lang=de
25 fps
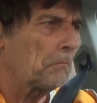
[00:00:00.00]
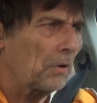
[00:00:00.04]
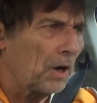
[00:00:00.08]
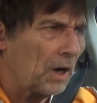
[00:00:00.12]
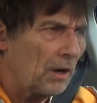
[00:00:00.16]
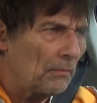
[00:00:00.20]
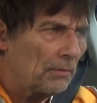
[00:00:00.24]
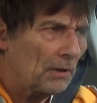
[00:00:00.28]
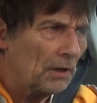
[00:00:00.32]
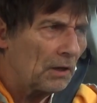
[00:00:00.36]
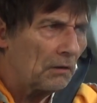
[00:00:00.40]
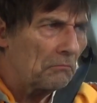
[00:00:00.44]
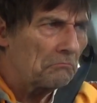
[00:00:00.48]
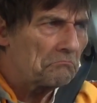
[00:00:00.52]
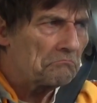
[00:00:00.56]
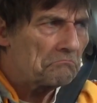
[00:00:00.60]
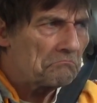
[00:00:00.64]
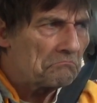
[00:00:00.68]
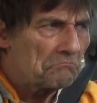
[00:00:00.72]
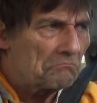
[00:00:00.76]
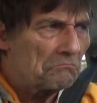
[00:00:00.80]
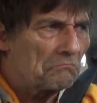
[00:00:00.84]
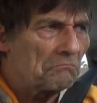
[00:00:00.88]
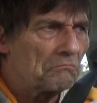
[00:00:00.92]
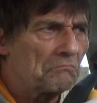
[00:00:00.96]
Aber
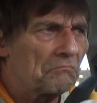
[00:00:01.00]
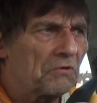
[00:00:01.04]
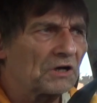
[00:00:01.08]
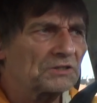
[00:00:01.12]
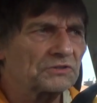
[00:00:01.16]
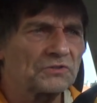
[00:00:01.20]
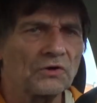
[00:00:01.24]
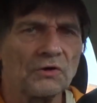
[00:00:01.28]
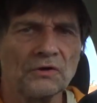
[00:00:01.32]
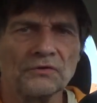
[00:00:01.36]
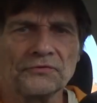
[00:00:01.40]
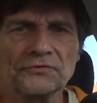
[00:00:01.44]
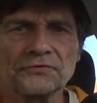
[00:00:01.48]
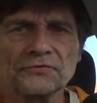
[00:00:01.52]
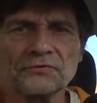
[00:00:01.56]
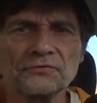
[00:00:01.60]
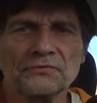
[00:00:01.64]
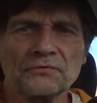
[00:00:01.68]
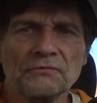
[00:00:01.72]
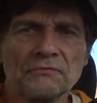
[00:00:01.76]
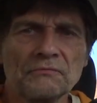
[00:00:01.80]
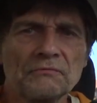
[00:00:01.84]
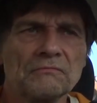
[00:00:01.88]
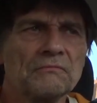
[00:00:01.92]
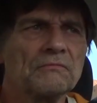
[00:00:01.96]
was soll's?
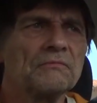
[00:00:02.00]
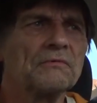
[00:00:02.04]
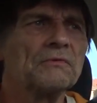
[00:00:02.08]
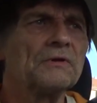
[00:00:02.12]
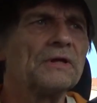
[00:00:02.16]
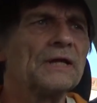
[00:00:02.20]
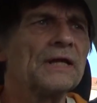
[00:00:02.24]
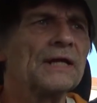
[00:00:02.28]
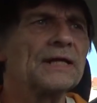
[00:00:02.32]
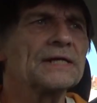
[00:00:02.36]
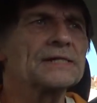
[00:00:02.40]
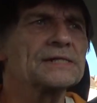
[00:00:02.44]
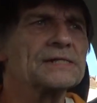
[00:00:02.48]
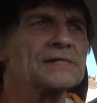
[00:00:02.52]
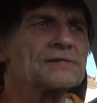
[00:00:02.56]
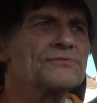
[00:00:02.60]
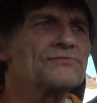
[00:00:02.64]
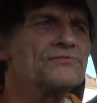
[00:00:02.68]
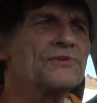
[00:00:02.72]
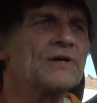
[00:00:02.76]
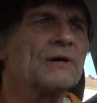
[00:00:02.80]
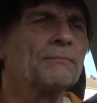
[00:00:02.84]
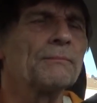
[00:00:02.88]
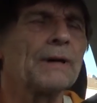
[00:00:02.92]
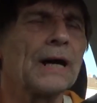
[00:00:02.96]
Lesen
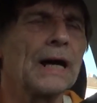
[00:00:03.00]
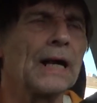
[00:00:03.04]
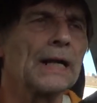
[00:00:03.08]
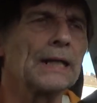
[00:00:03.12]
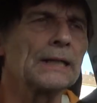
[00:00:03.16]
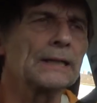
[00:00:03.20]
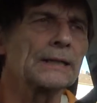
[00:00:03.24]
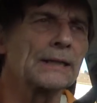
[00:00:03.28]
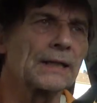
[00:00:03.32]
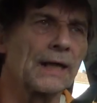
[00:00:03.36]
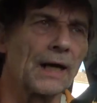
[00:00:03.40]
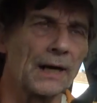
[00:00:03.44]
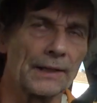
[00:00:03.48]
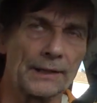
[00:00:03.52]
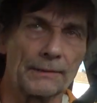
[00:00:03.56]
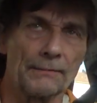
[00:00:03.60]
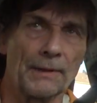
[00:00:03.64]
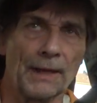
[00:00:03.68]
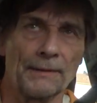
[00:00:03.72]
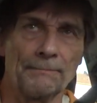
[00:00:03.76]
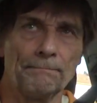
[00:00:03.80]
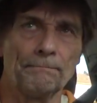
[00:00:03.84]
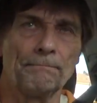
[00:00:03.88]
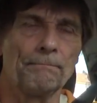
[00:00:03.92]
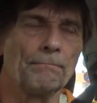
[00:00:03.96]
wir mal
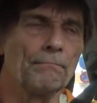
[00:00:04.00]
Kahnemann.